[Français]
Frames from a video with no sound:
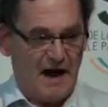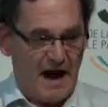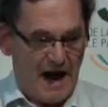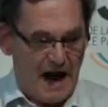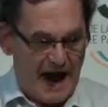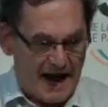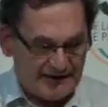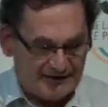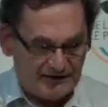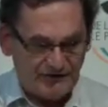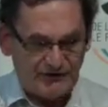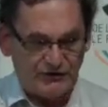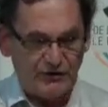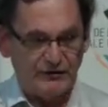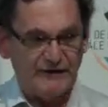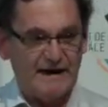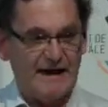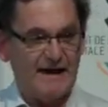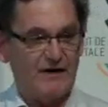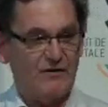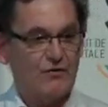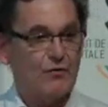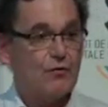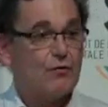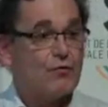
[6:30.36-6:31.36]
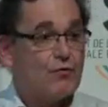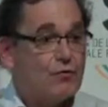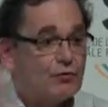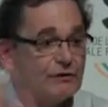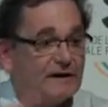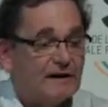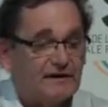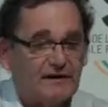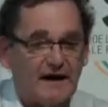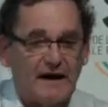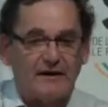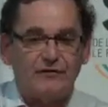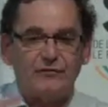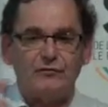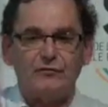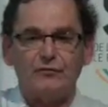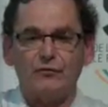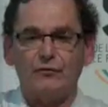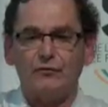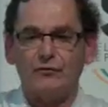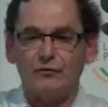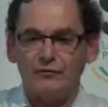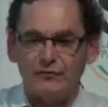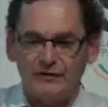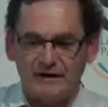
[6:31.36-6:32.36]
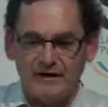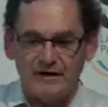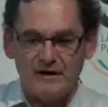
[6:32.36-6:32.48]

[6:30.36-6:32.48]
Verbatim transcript: additionnel au coût des tractions,